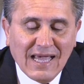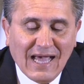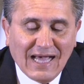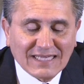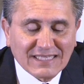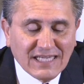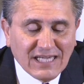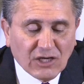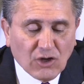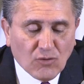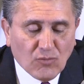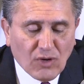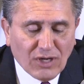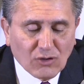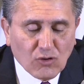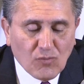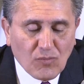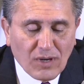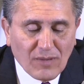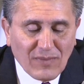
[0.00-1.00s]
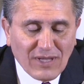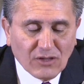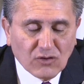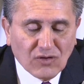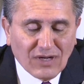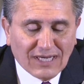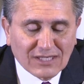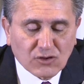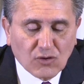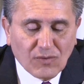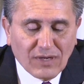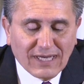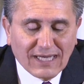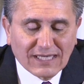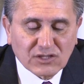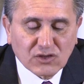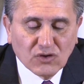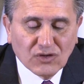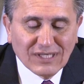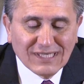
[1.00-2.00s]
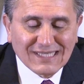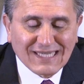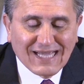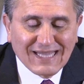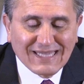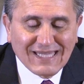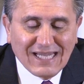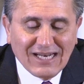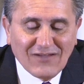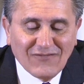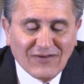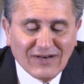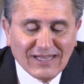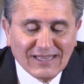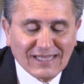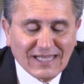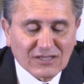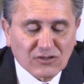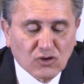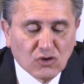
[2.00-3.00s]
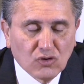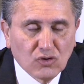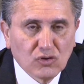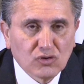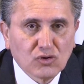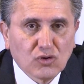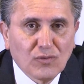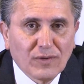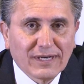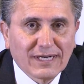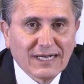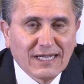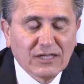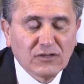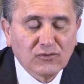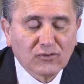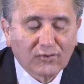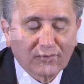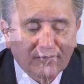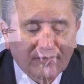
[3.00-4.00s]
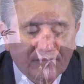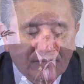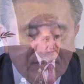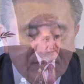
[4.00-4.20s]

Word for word: así como el cumplimiento de las obligaciones que tiene frente a todos los gobernados.